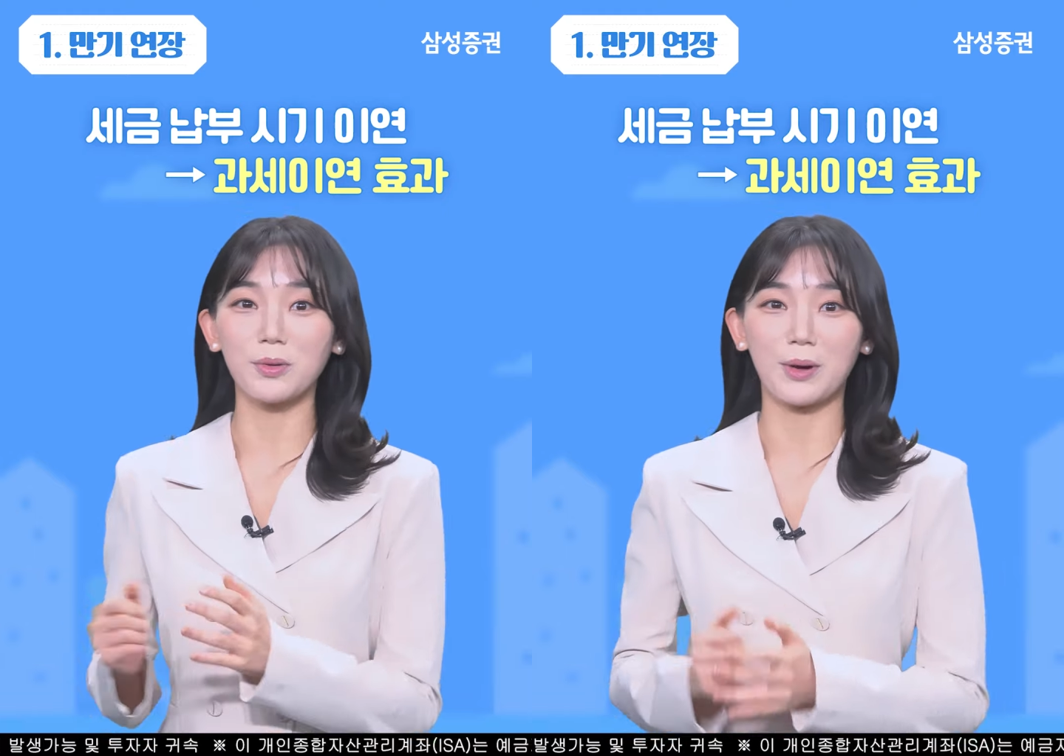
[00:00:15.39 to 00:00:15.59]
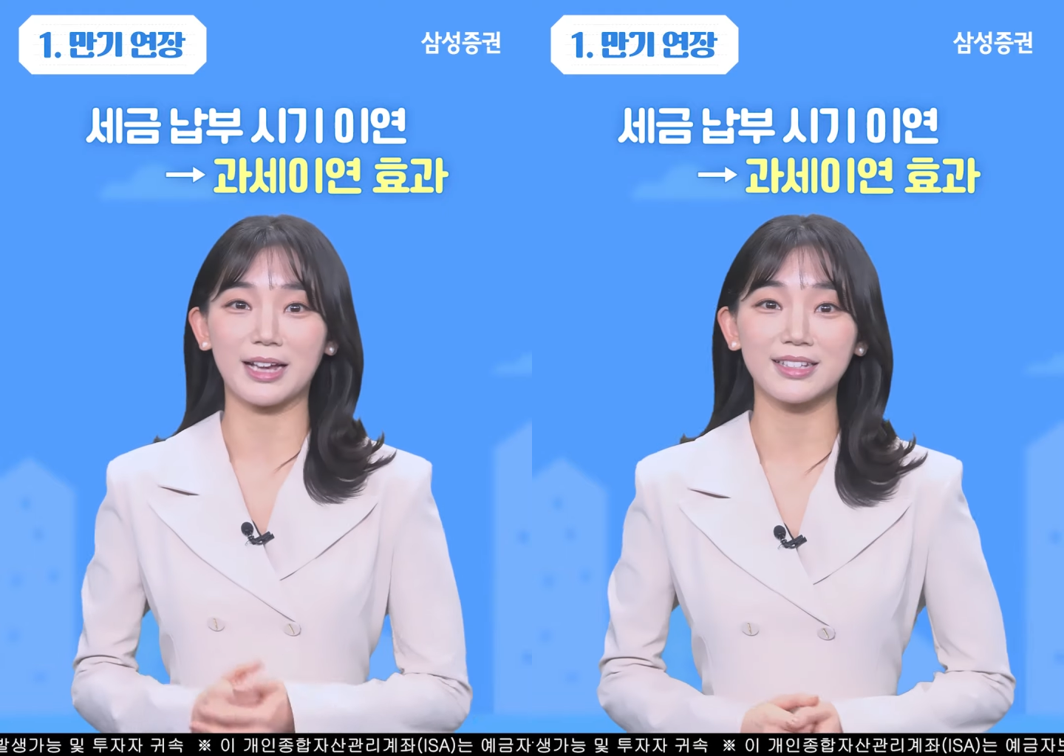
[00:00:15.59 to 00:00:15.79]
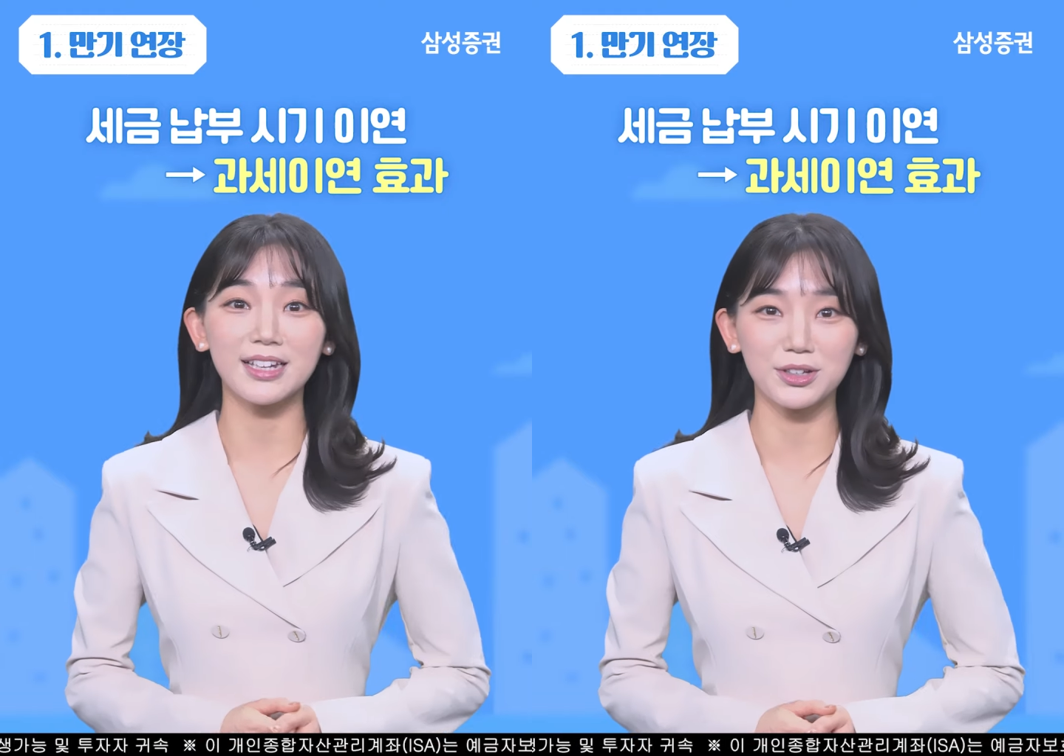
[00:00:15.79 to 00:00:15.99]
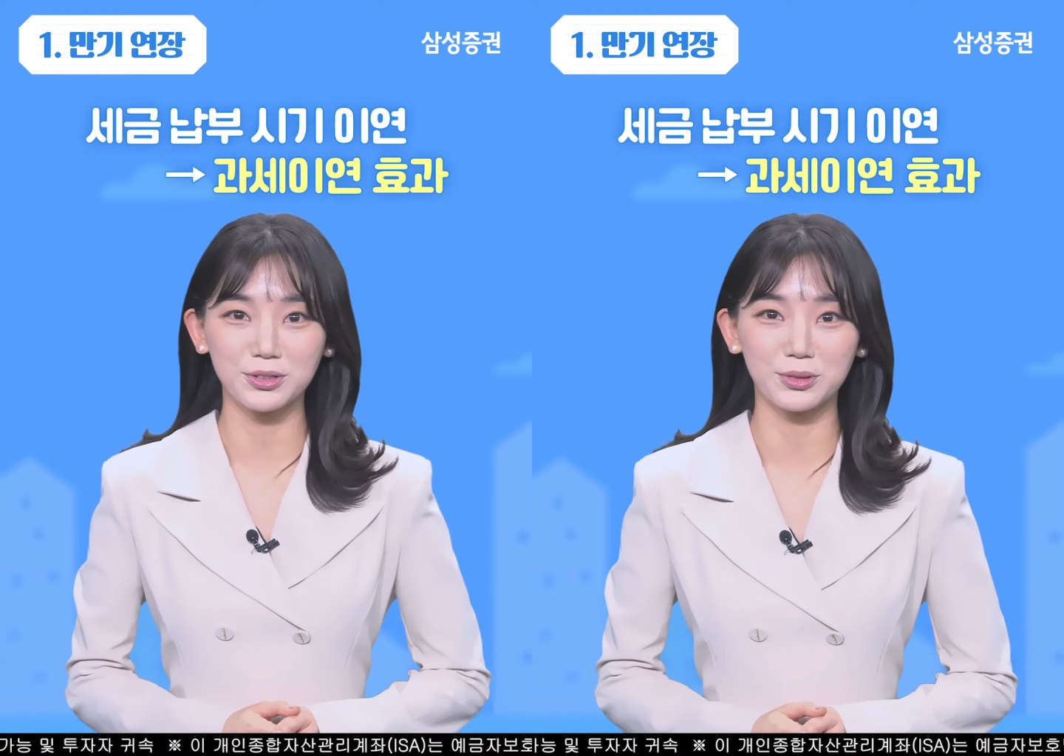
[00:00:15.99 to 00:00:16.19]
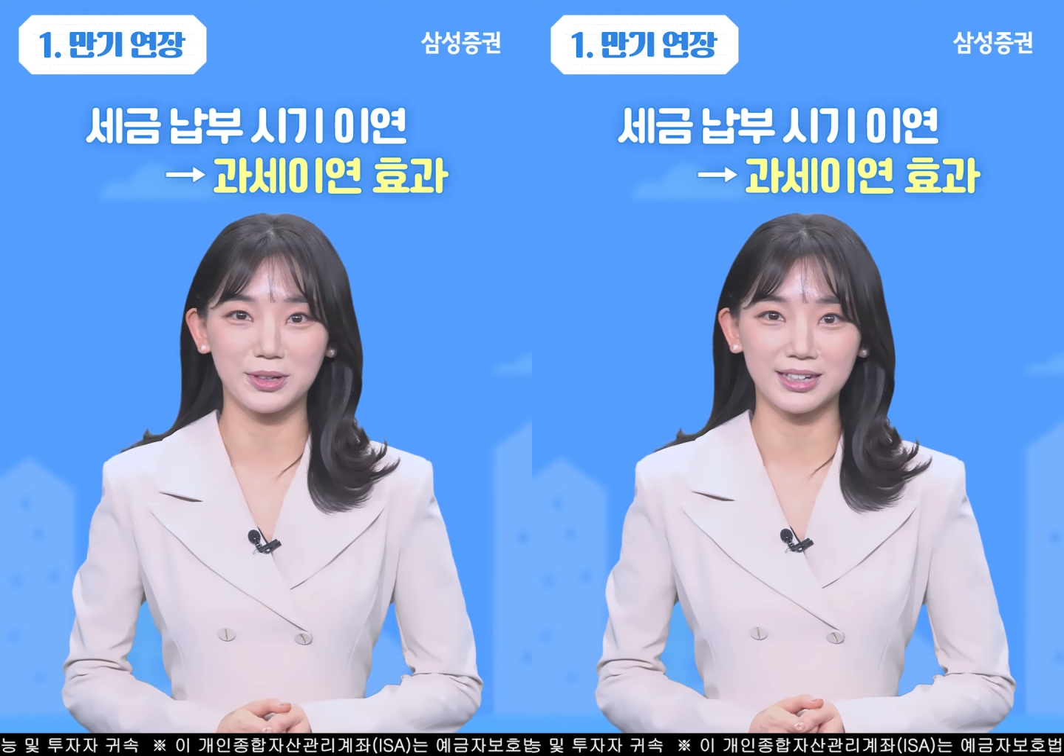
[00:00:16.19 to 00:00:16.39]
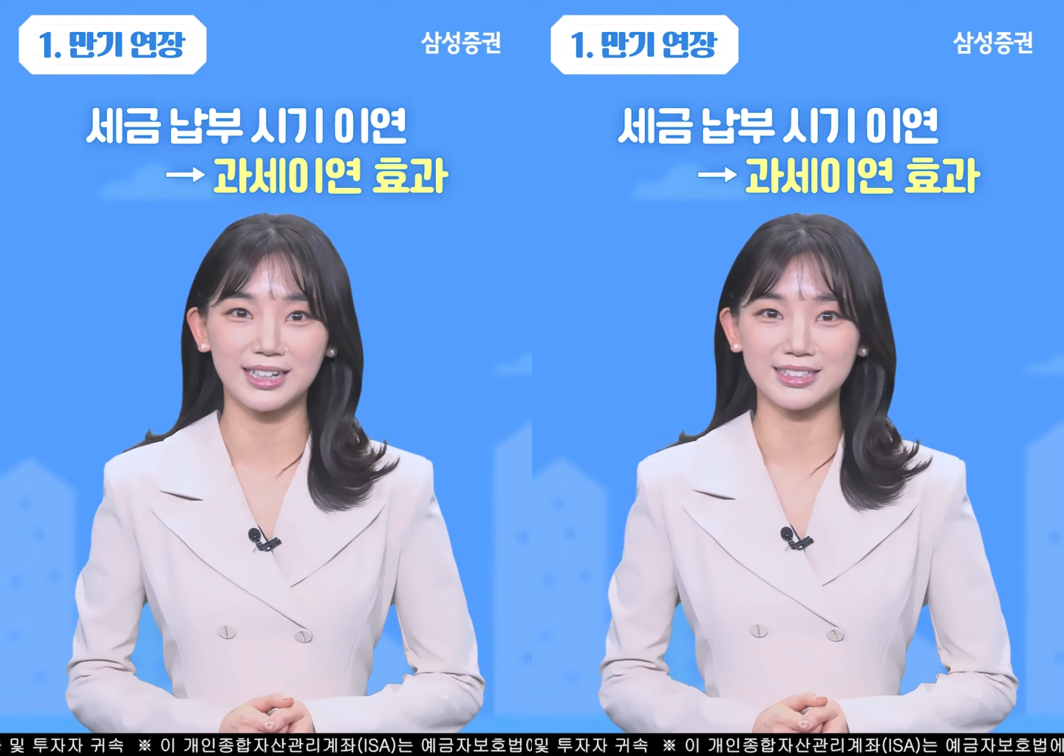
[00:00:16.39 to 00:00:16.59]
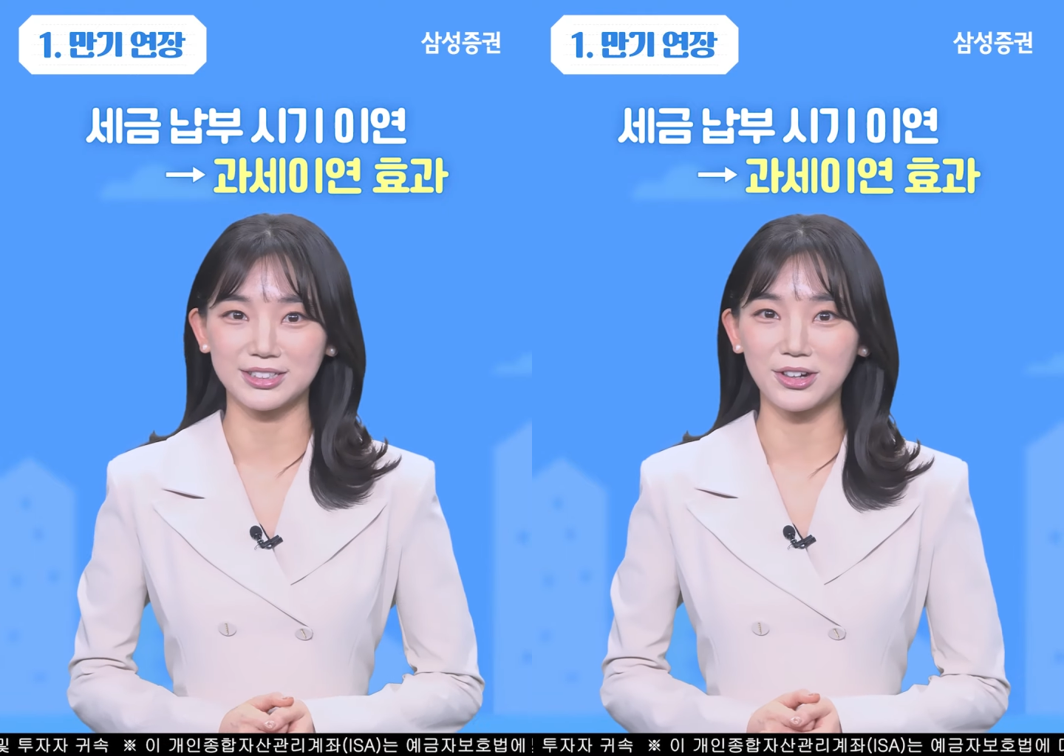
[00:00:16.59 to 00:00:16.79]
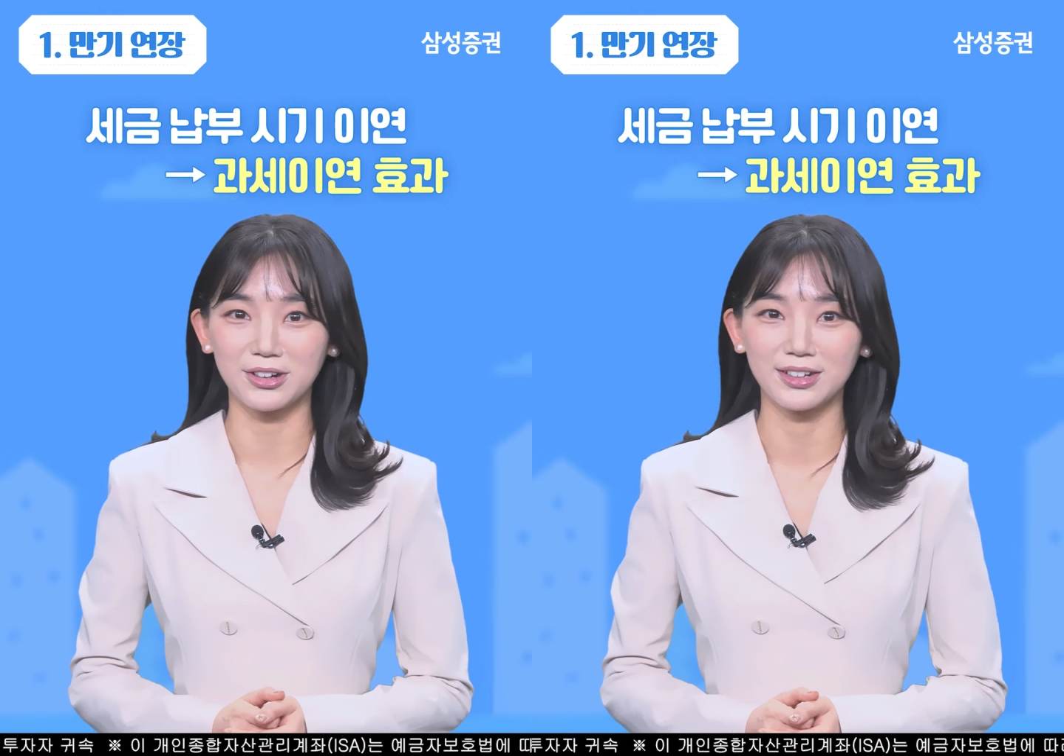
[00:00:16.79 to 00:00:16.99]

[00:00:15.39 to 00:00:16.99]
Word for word: 과세이연 효과가 있죠.